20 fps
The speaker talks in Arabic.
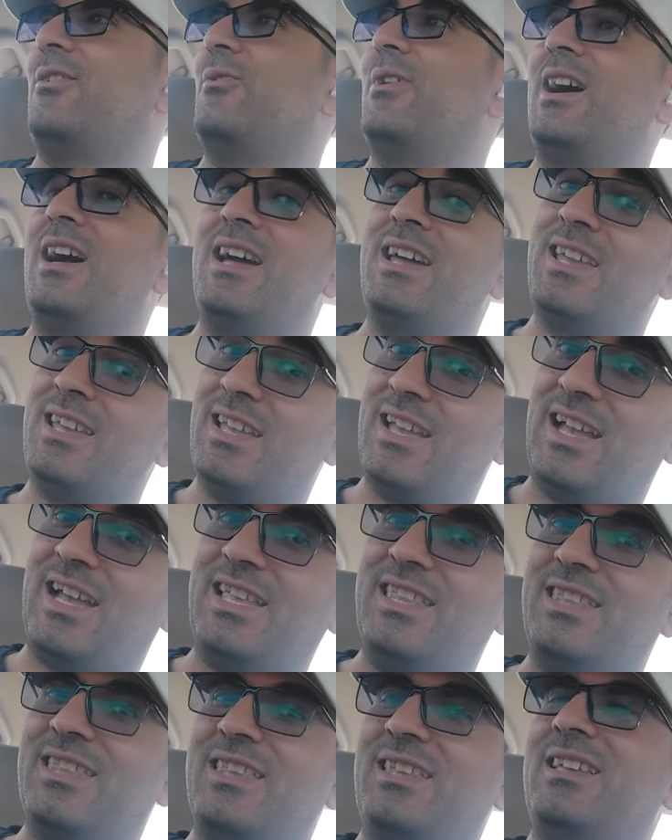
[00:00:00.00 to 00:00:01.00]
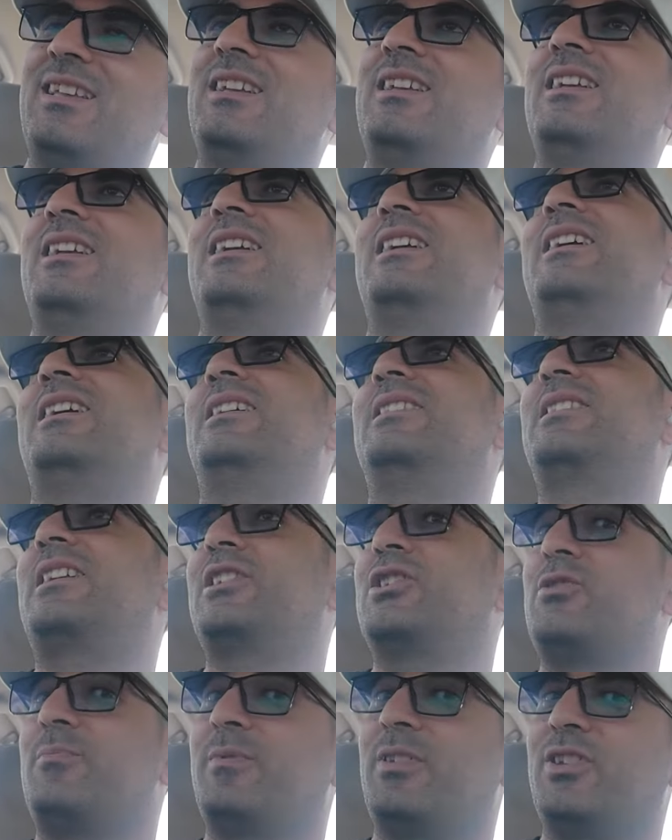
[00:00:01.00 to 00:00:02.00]
وهاي عن
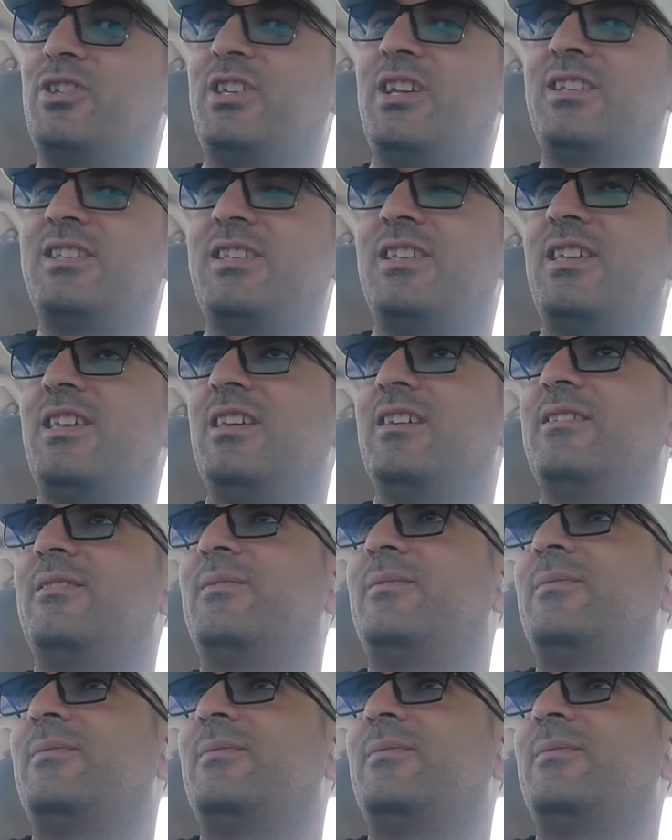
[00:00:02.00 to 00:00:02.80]
تجربتي الشخصية